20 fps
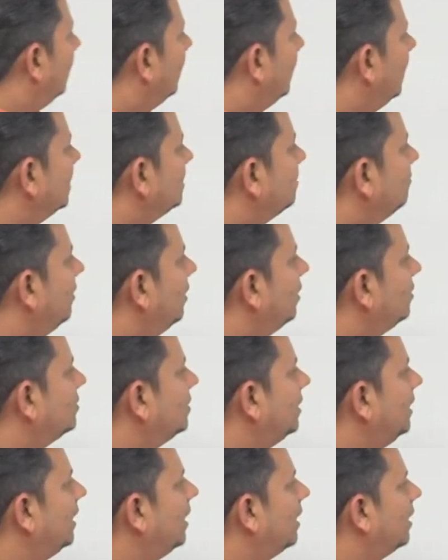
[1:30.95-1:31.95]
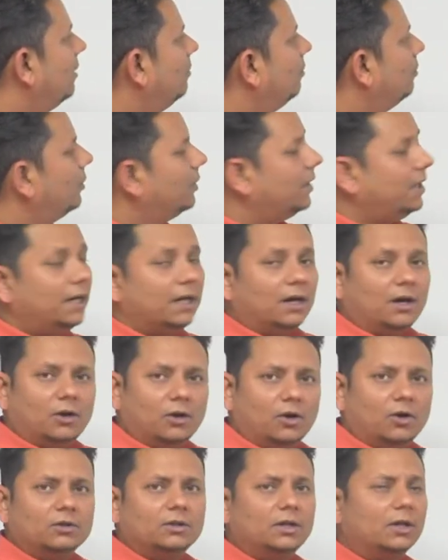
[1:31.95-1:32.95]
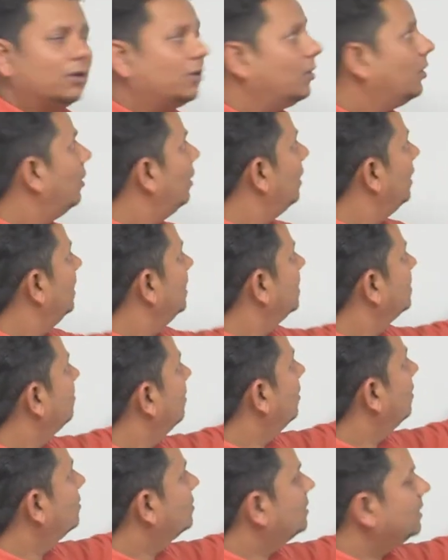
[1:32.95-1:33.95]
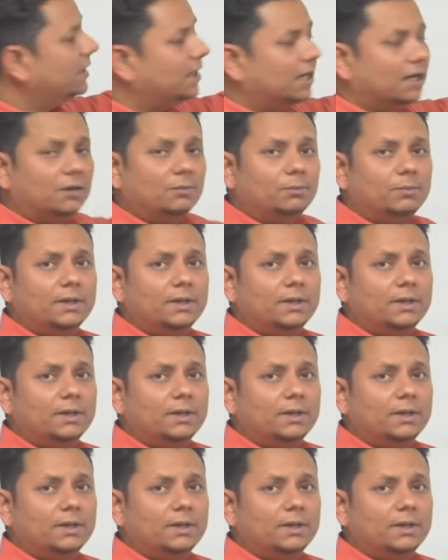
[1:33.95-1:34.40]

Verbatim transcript: कि इस वेलोसिटी का कंपोनेंट अलोंग द रॉड इस वेलोसिटी का